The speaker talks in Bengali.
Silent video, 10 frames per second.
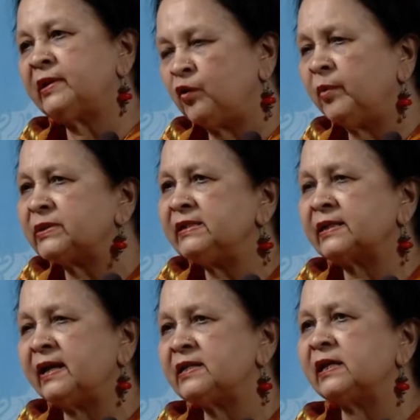হয়েছে
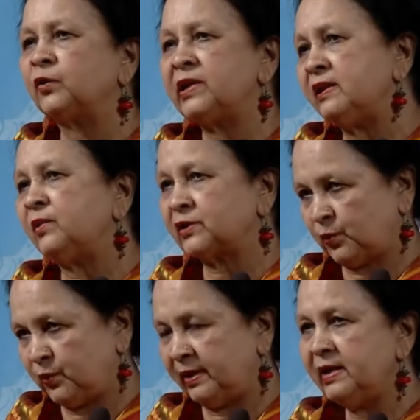এই
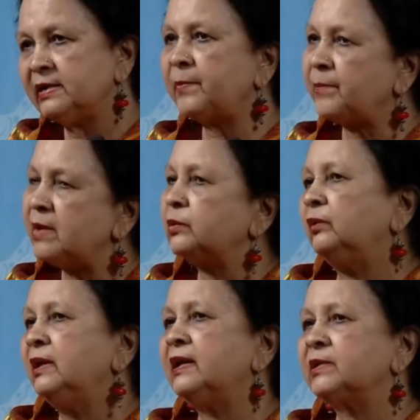চাবিকাঠি দিয়ে
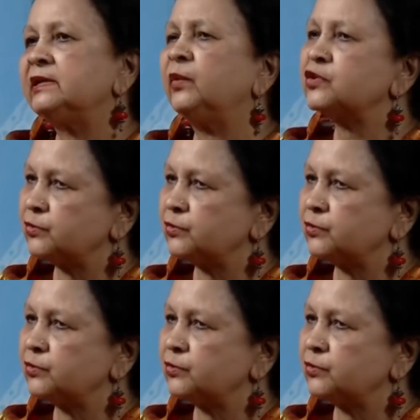দৃশ্যমান